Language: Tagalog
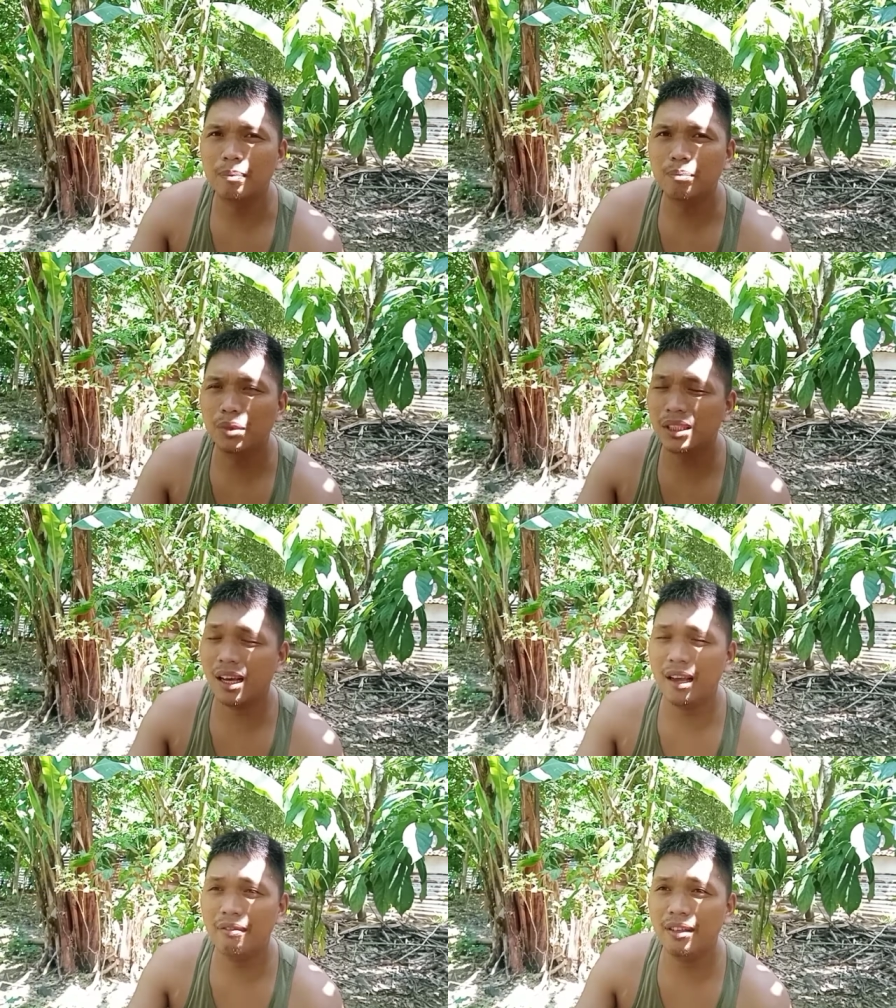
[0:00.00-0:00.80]
Basta
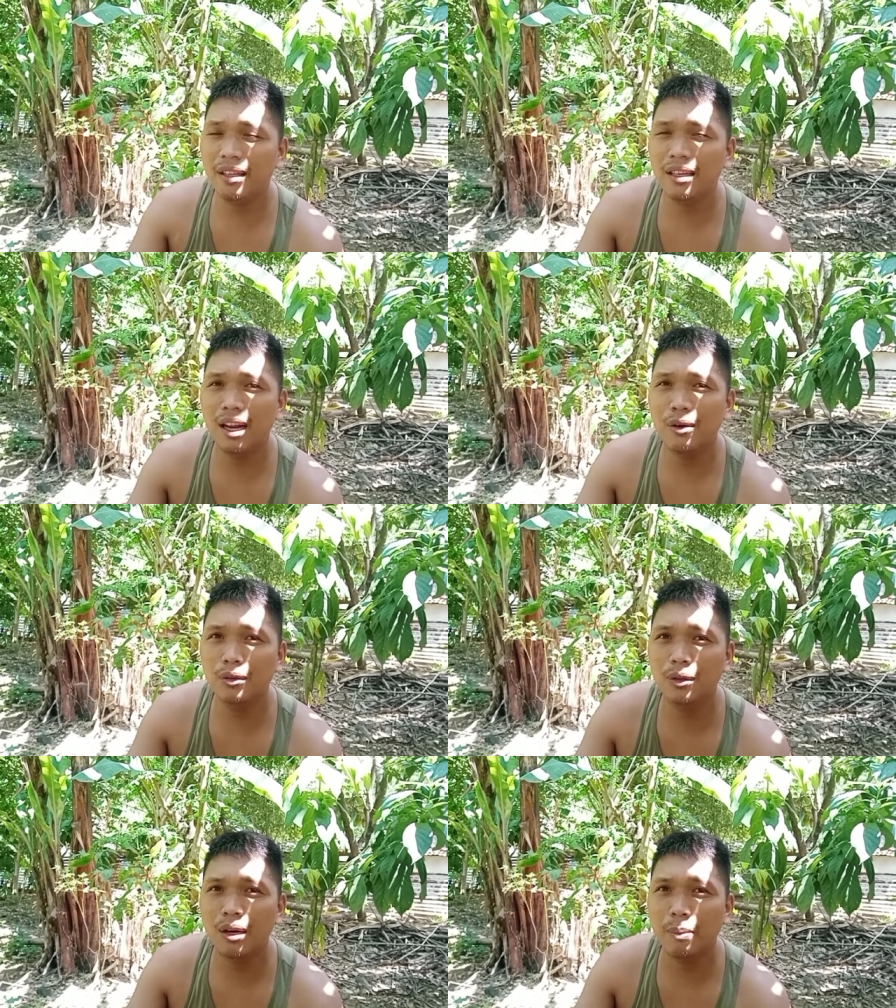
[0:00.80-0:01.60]
everything na
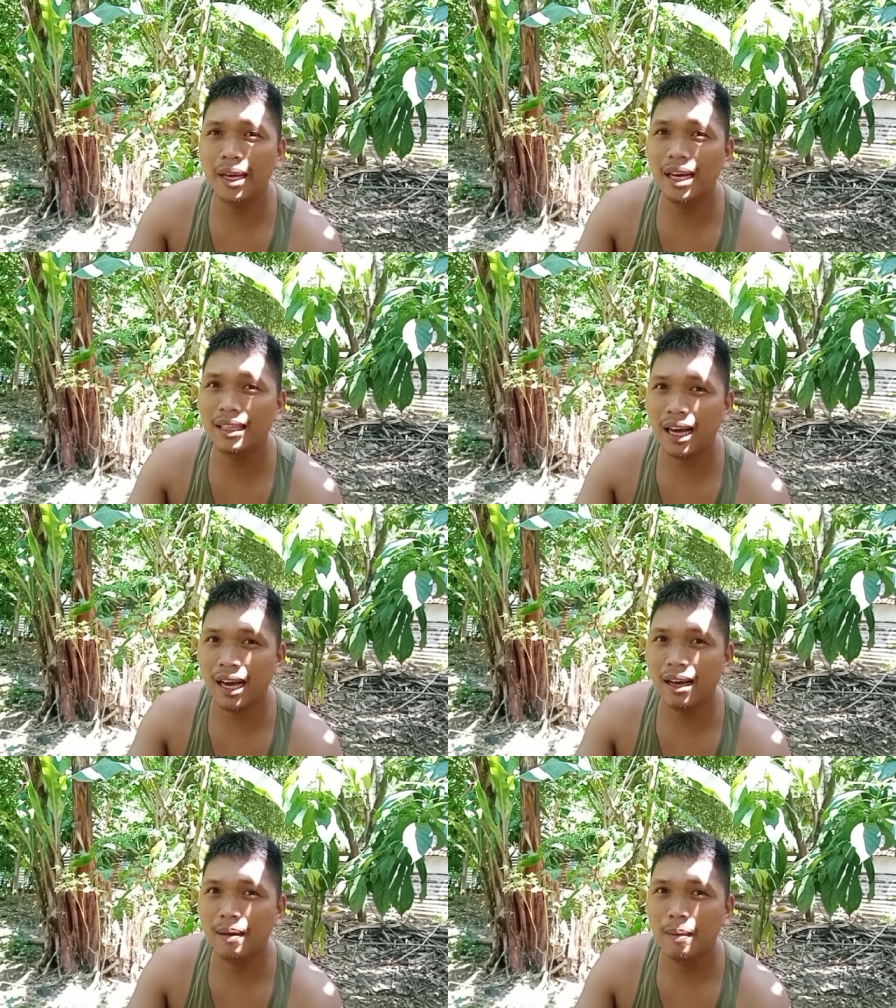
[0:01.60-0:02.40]
luto na may gata.
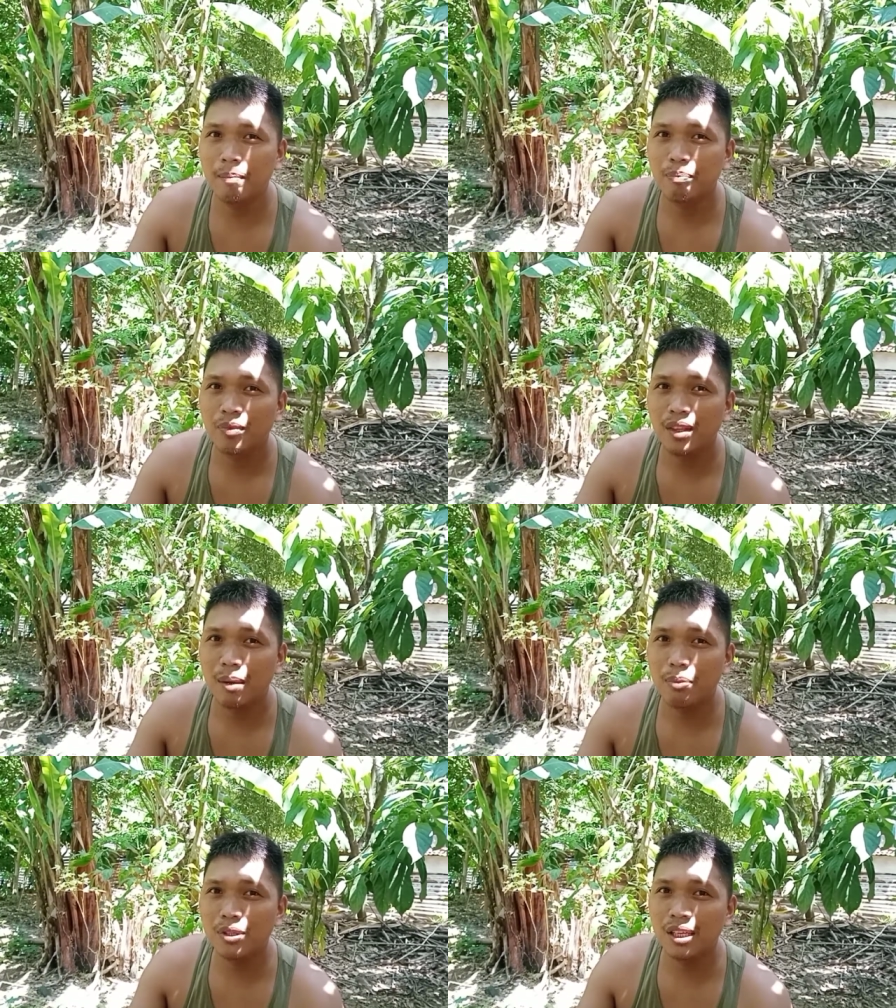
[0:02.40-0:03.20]
Wow.
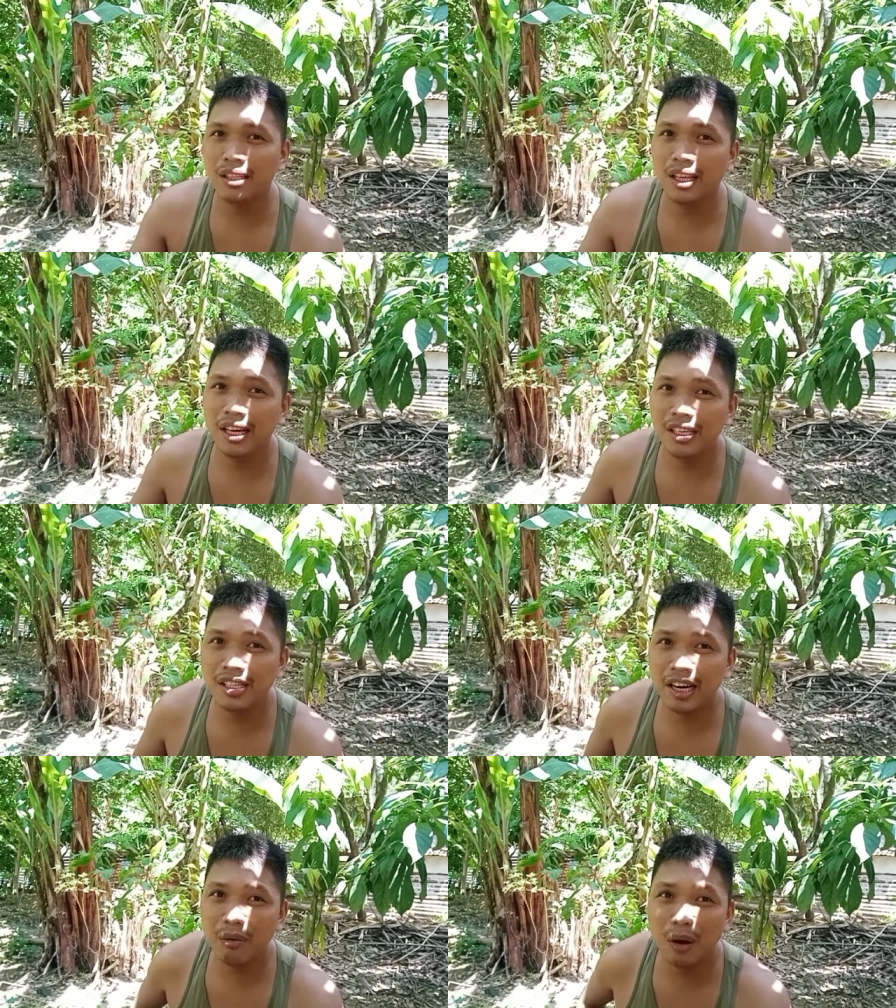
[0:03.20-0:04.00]
Tapos hindi rin
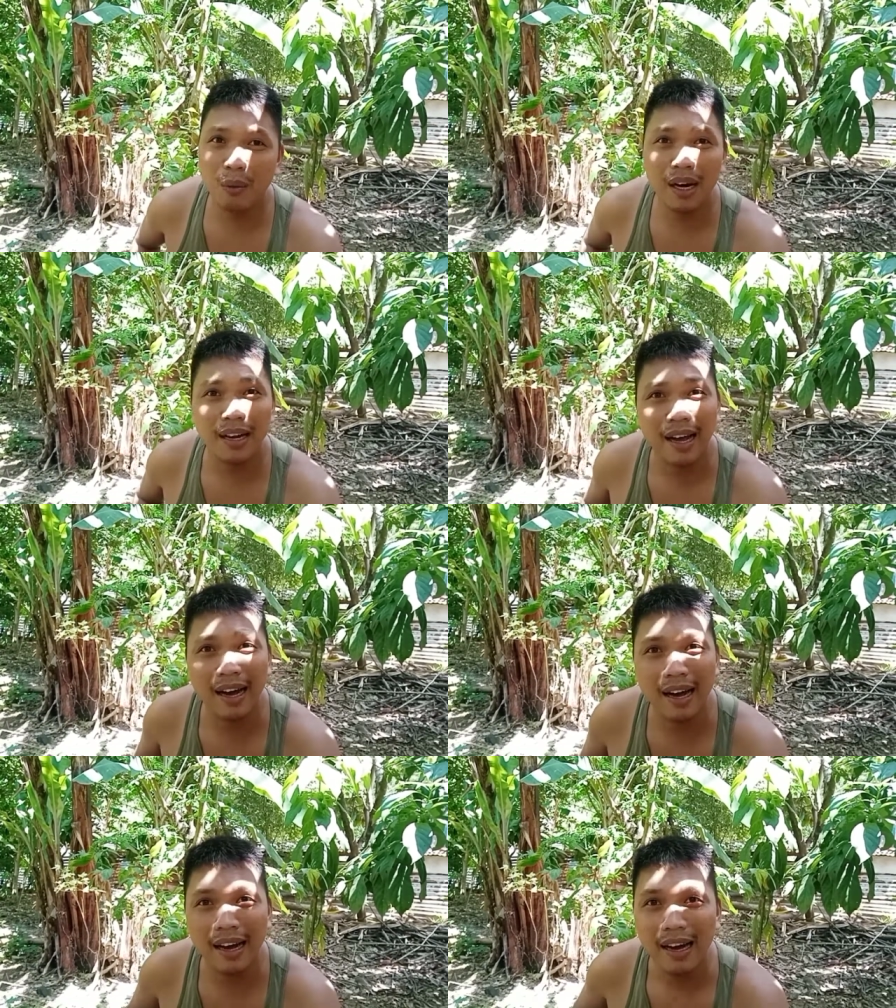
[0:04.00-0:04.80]
siya nawawala ng
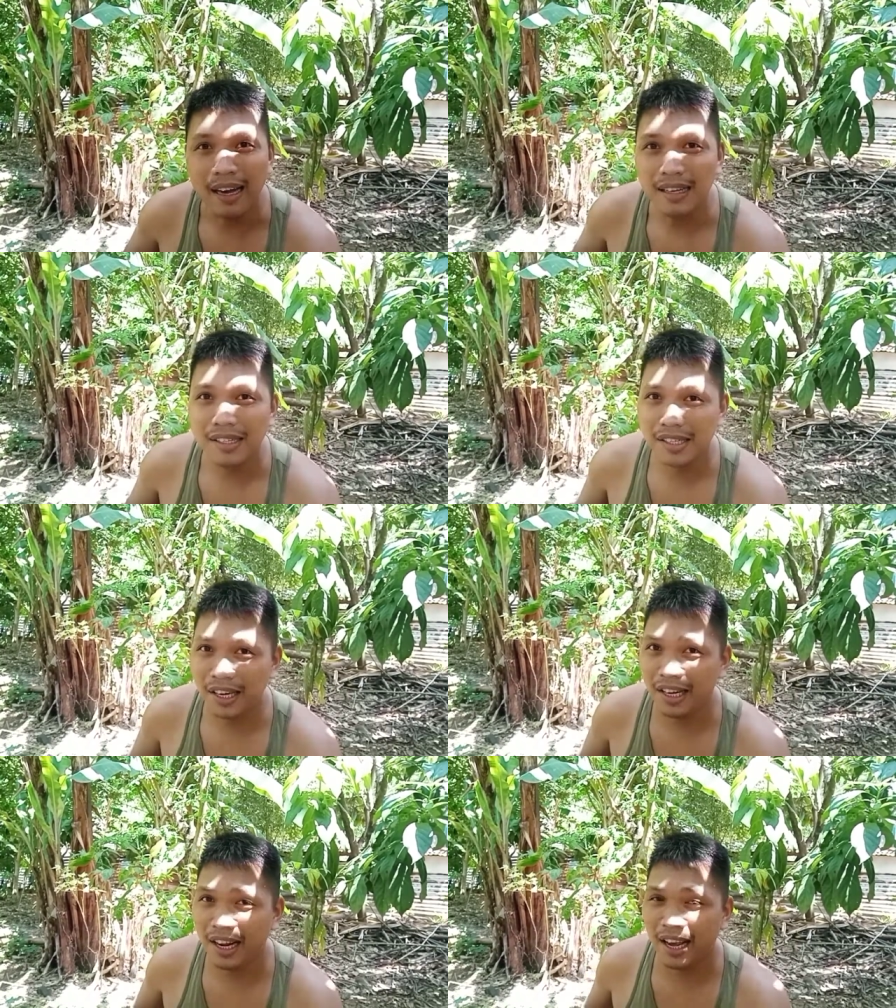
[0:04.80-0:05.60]

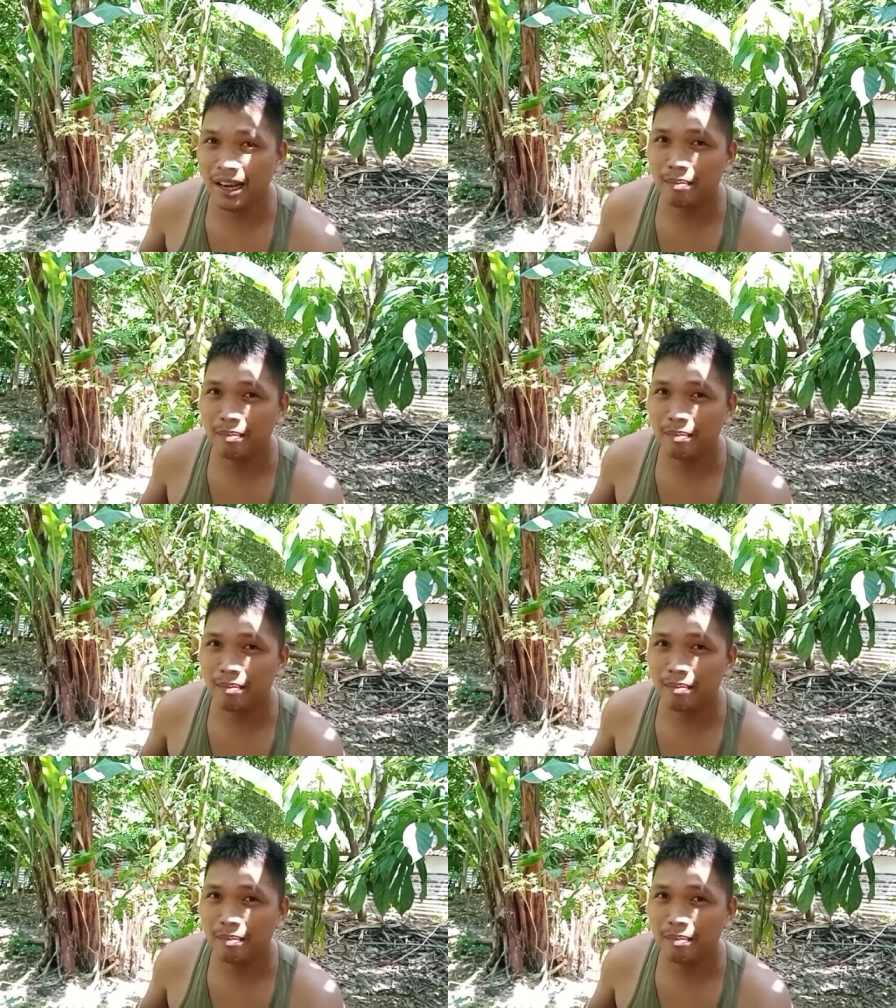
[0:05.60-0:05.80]
sili.